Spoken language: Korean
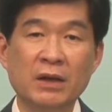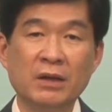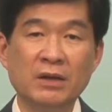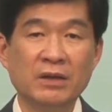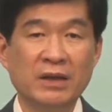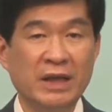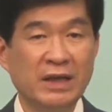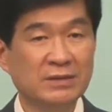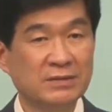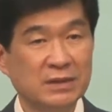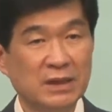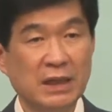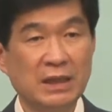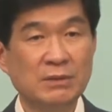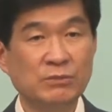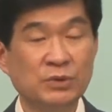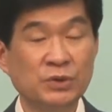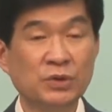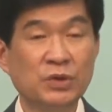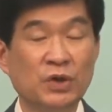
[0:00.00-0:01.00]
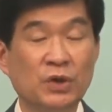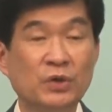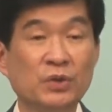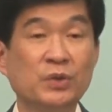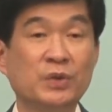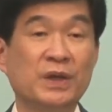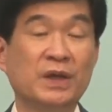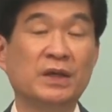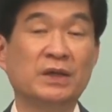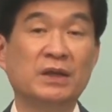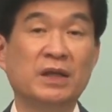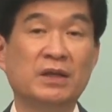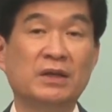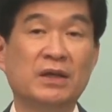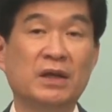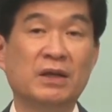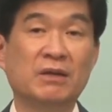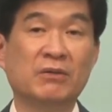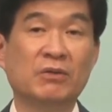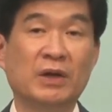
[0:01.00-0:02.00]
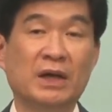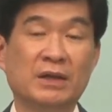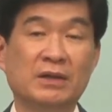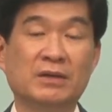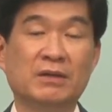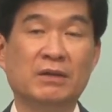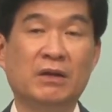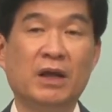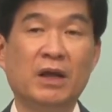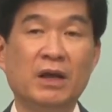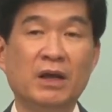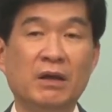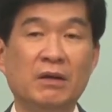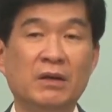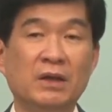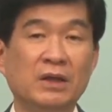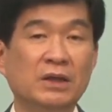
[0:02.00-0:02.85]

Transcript: 내 삶은 거룩해야 된다라고 하는데